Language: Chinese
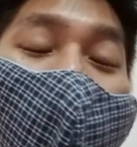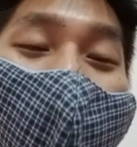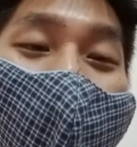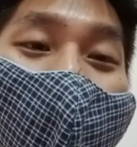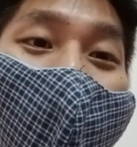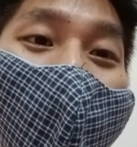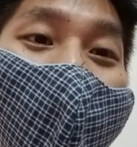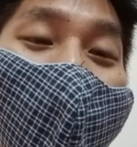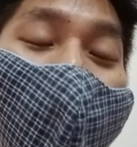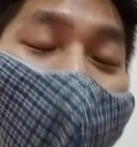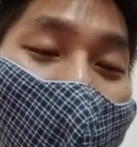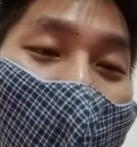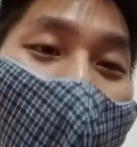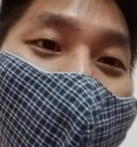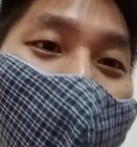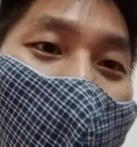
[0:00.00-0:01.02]
讲是
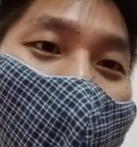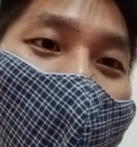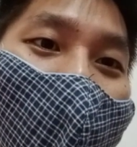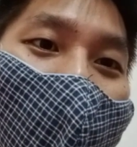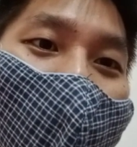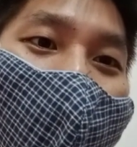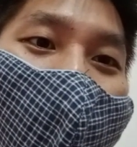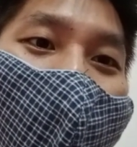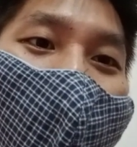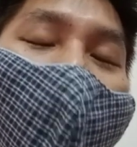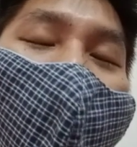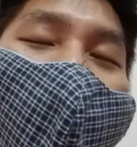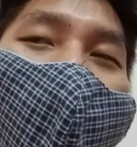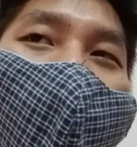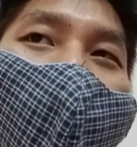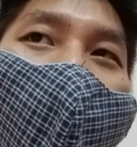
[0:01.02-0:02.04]
好事啦，但
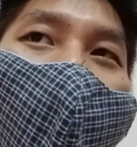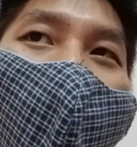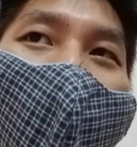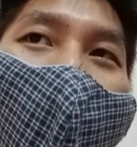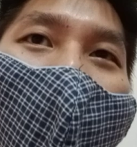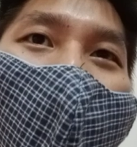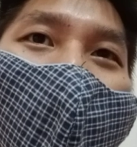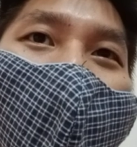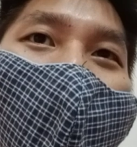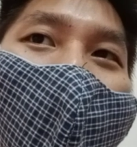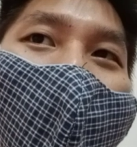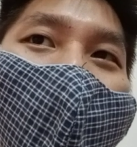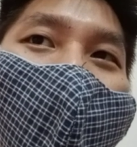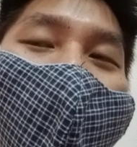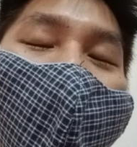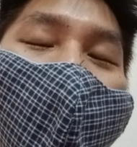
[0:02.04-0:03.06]
是对马来西
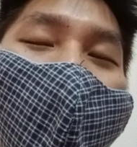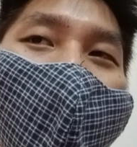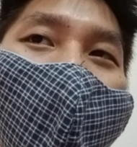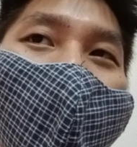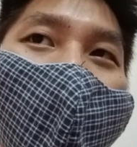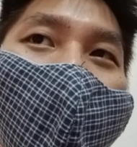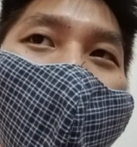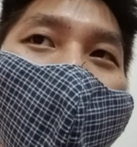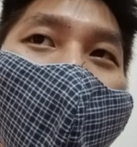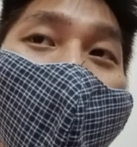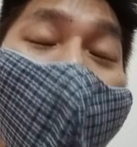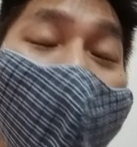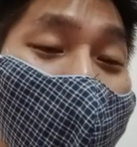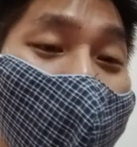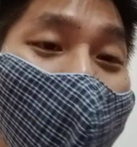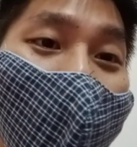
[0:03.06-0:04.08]
亚
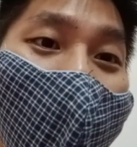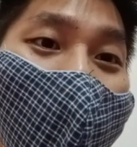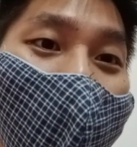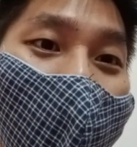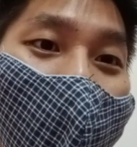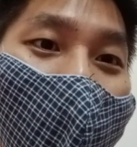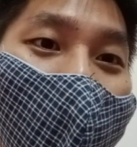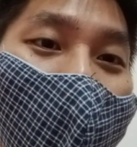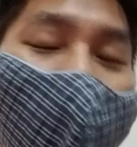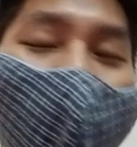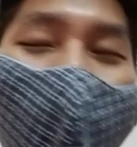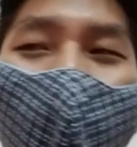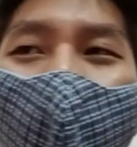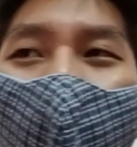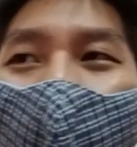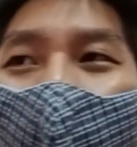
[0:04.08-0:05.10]
整体来讲呢，它的
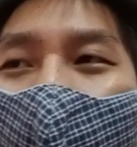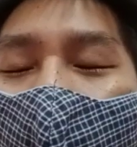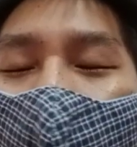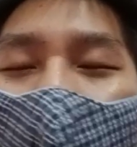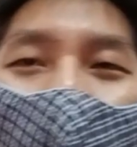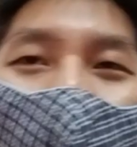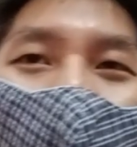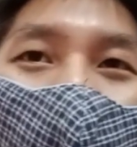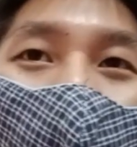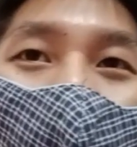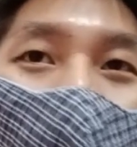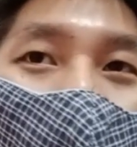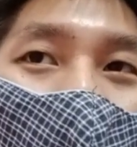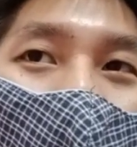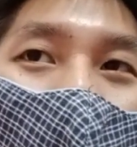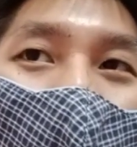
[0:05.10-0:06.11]
什么它的收
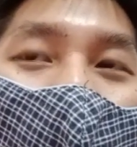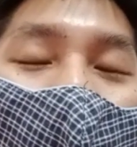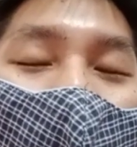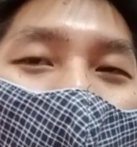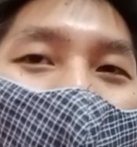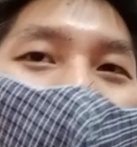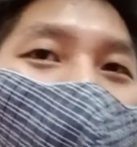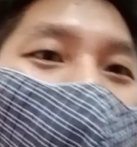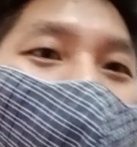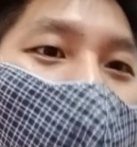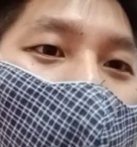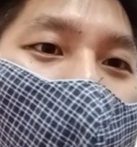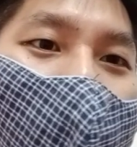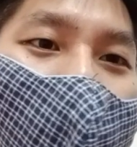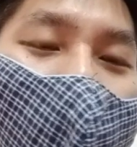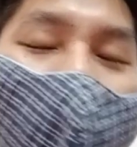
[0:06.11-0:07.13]
入哎，它的 g d
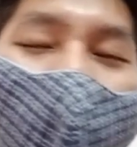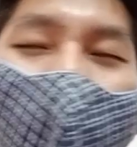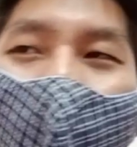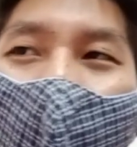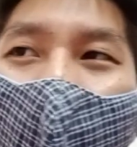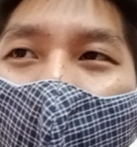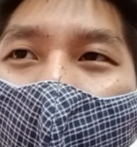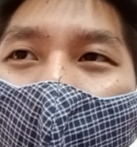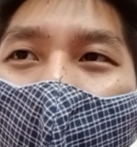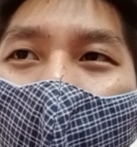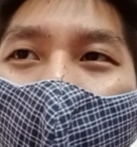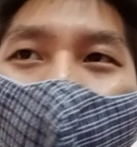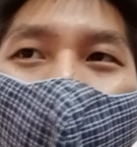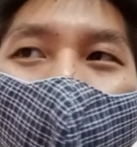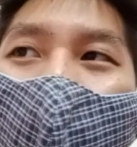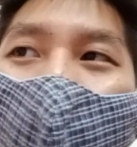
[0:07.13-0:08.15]
p 呢？
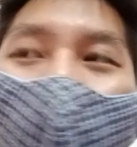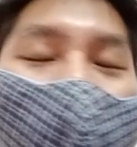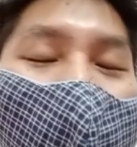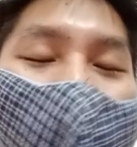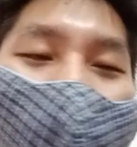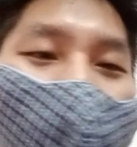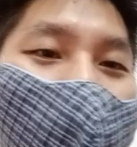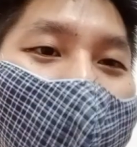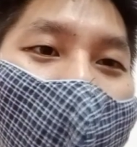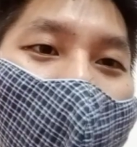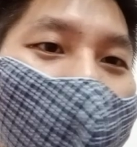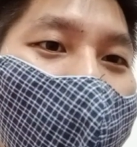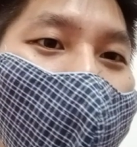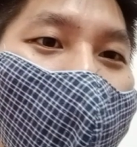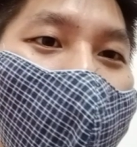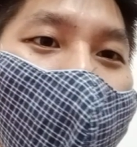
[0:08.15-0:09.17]
我觉得是影响不大
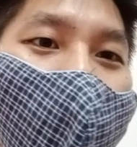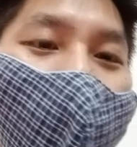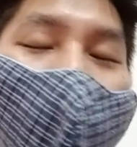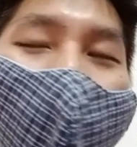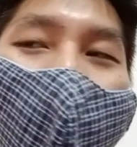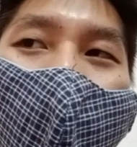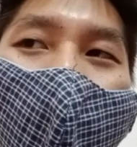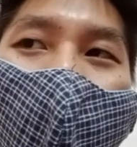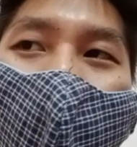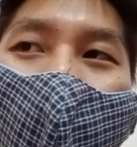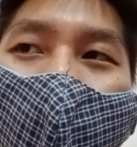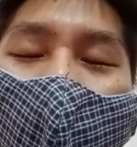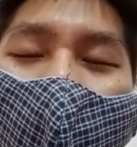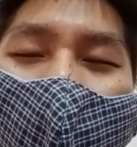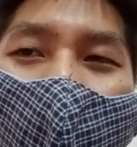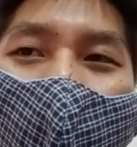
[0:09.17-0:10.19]
咯，因为其实
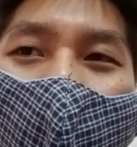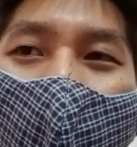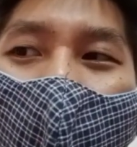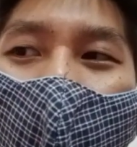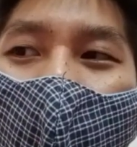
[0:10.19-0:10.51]
是